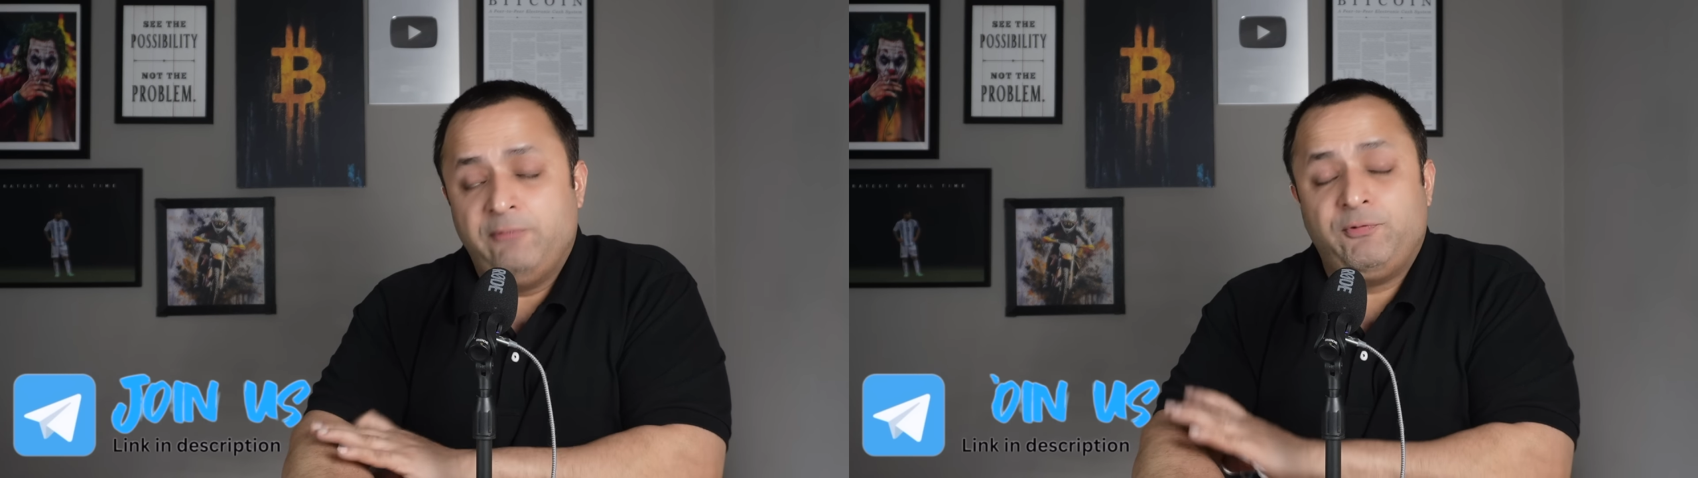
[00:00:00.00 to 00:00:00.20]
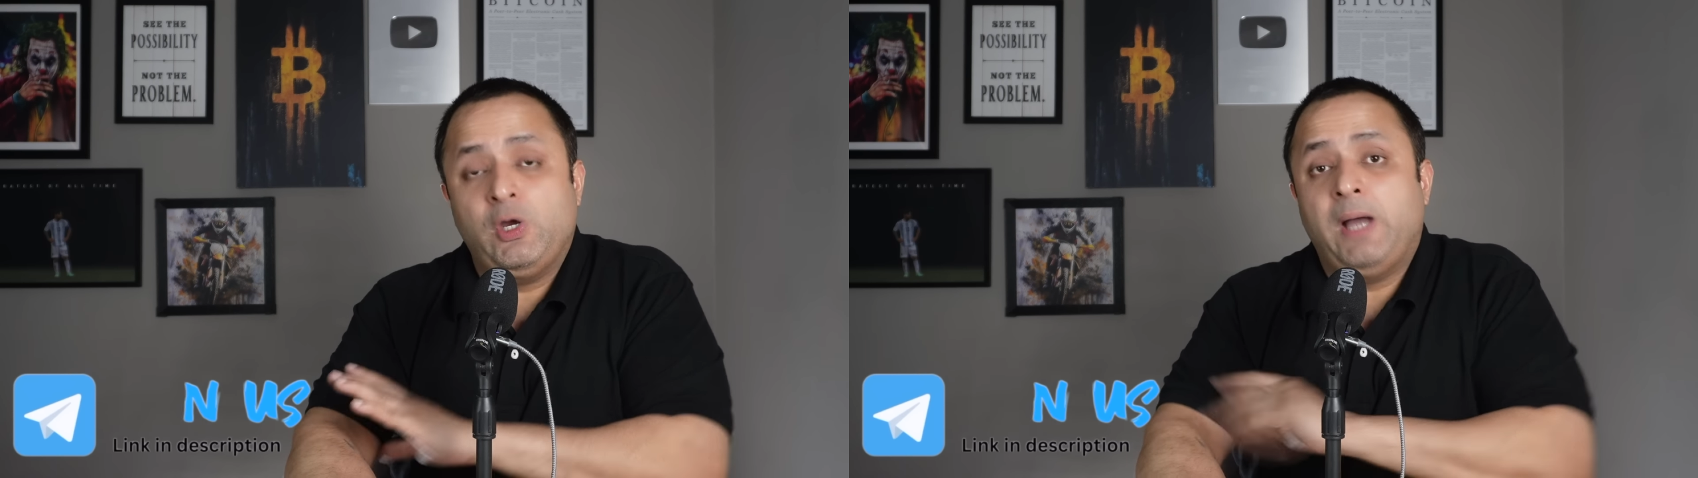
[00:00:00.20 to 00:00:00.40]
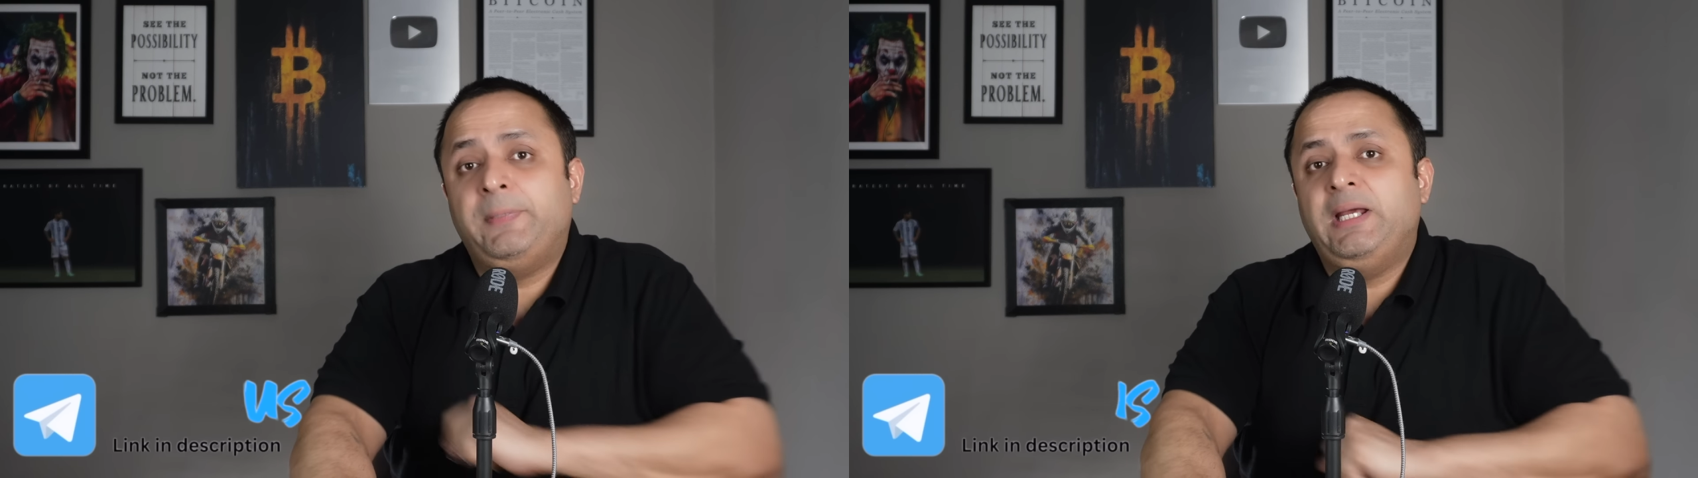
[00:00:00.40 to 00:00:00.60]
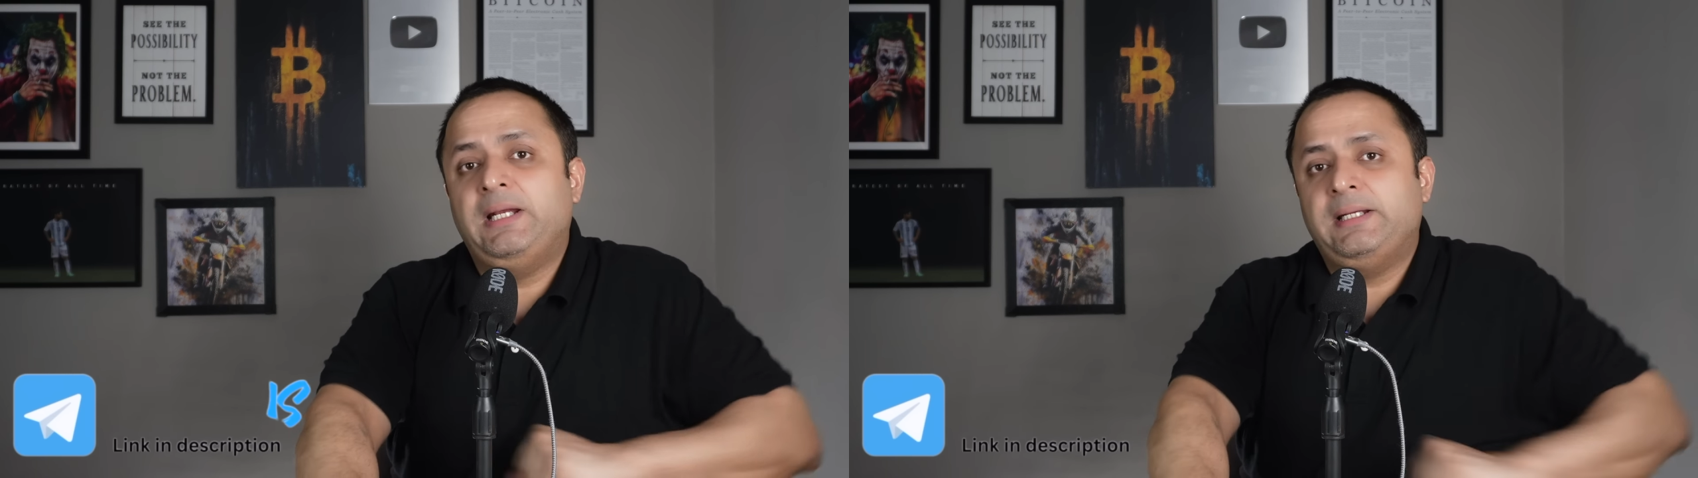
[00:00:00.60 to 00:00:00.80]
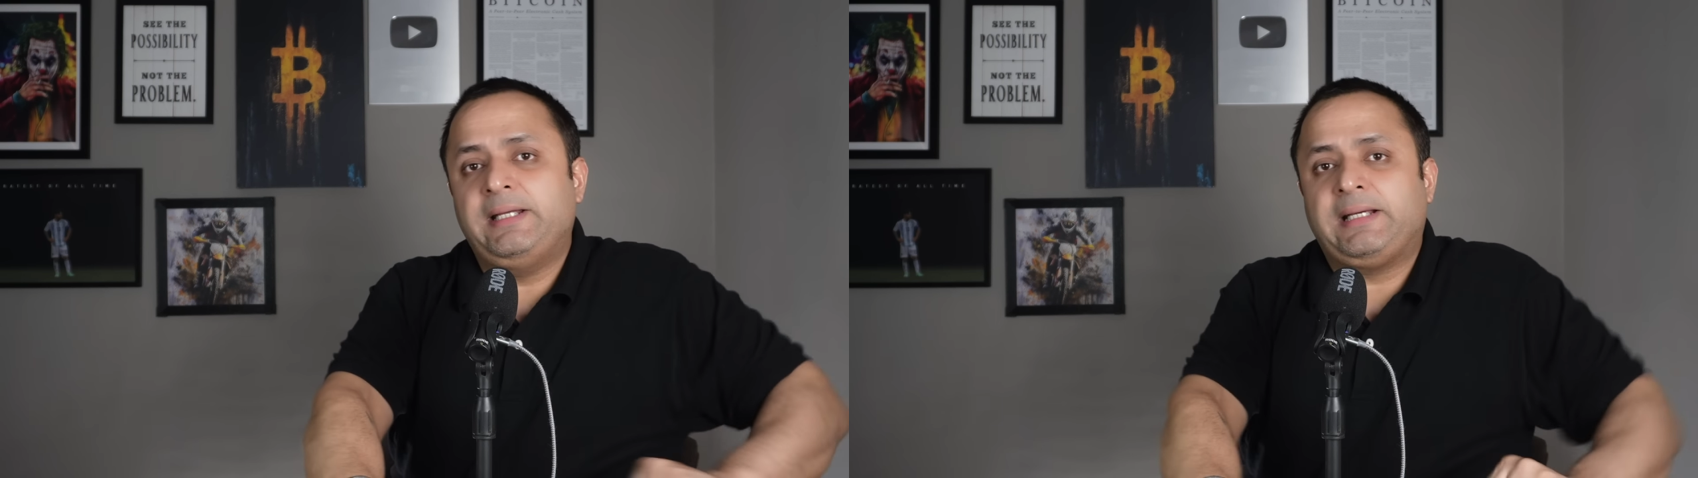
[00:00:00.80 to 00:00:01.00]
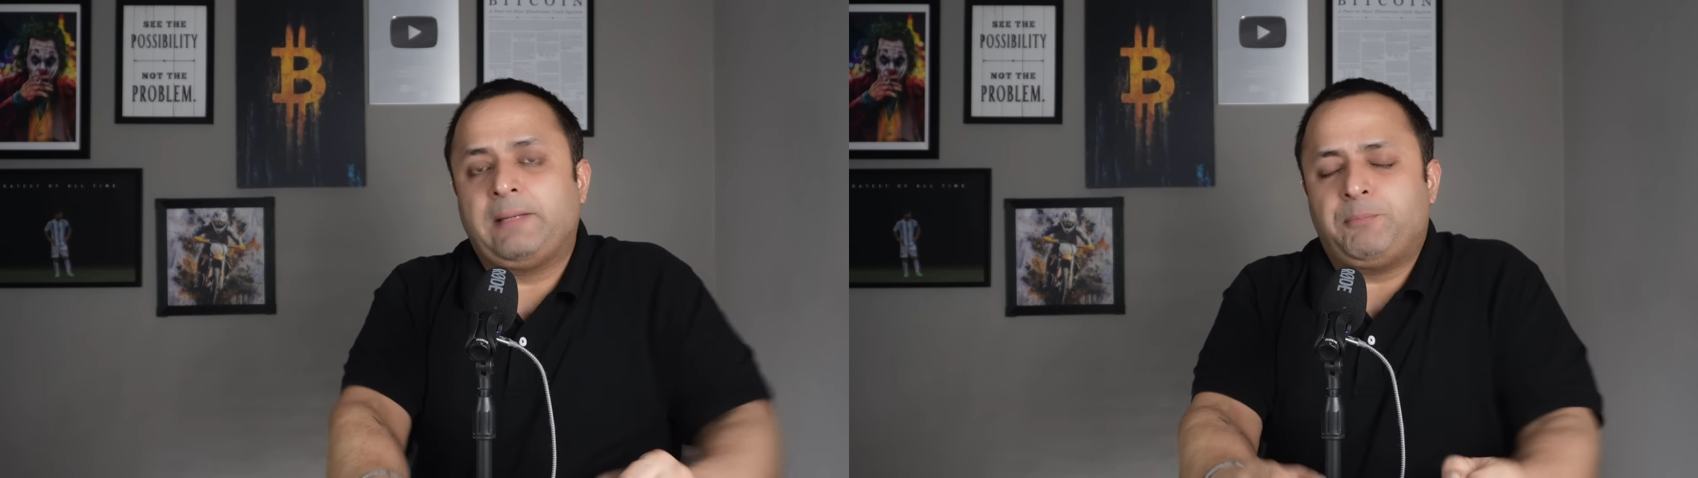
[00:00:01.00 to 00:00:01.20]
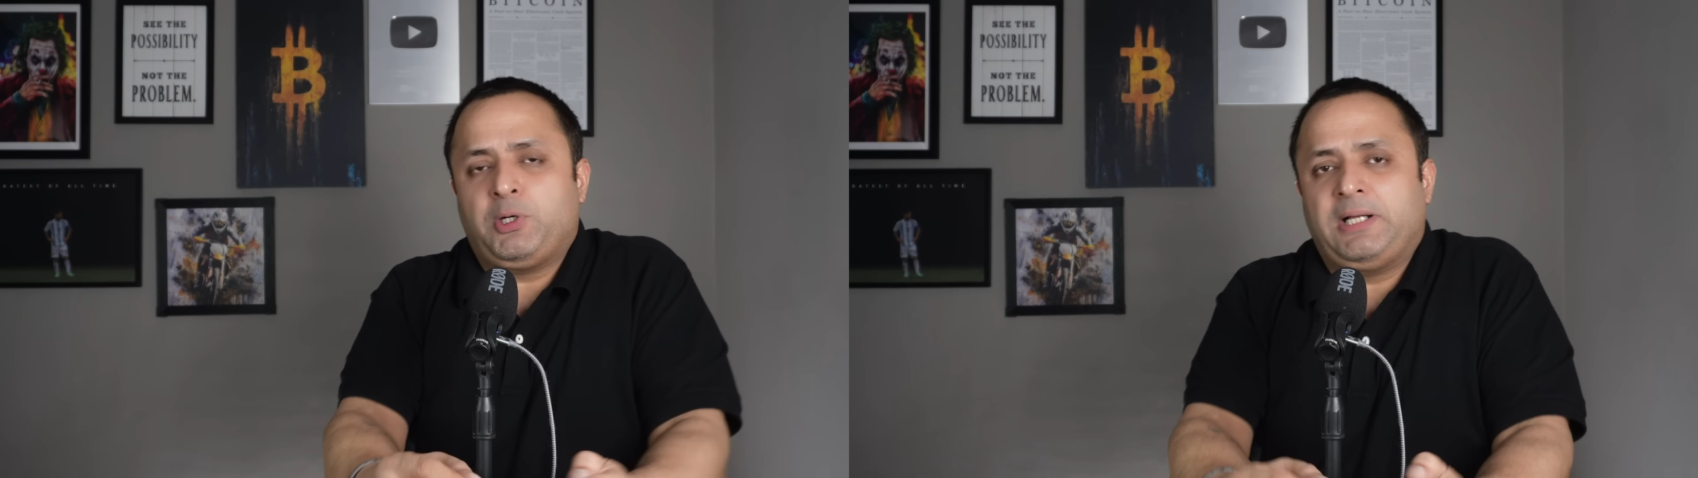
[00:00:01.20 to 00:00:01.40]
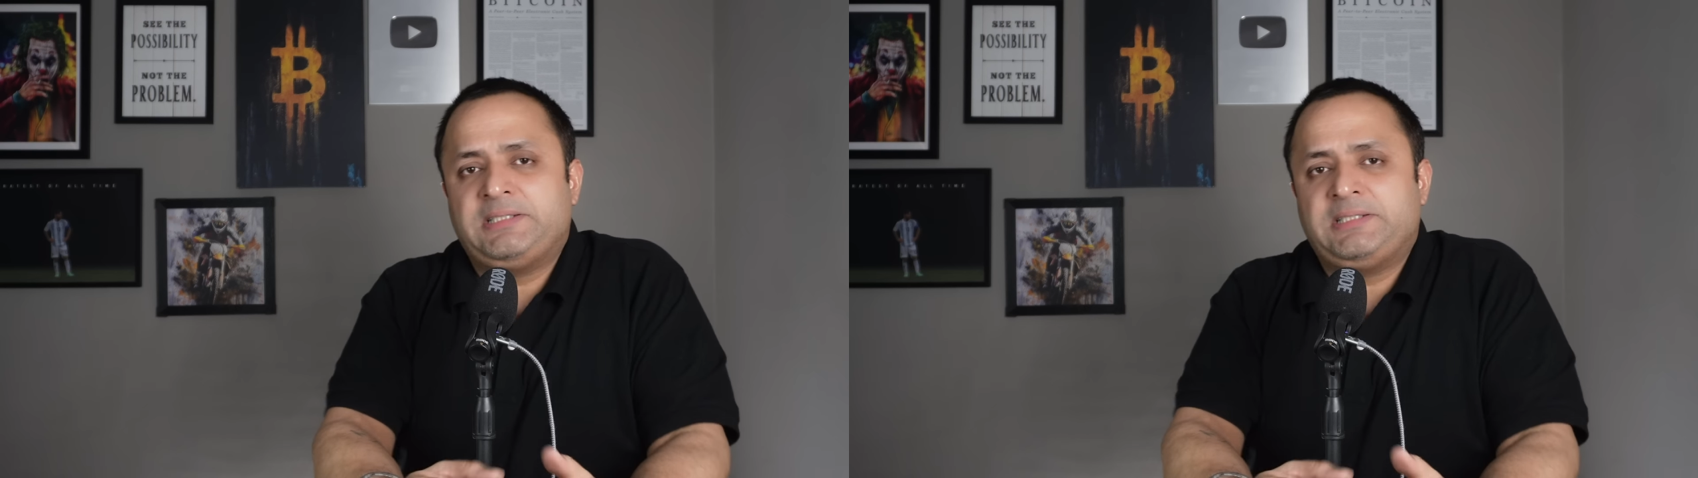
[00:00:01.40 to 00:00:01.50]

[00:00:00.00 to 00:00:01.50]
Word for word: इफ़ यू आर बीन इन द क्रिप्टो